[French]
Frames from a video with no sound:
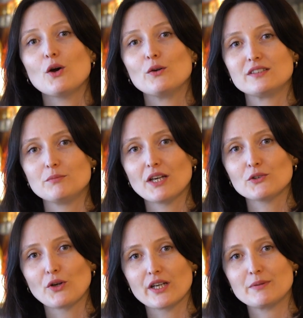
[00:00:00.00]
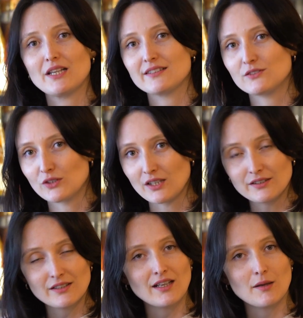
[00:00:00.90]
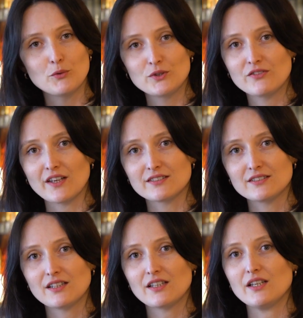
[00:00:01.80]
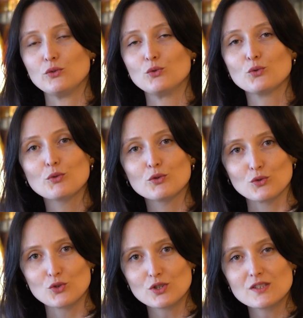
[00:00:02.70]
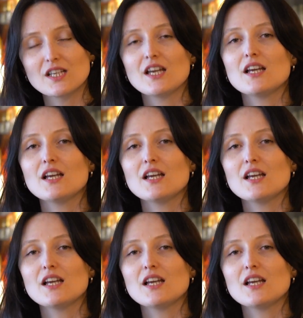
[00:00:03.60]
aussi bien dans le respect de la saisonnalité, de la biodiversité et de nombreuses autres choses,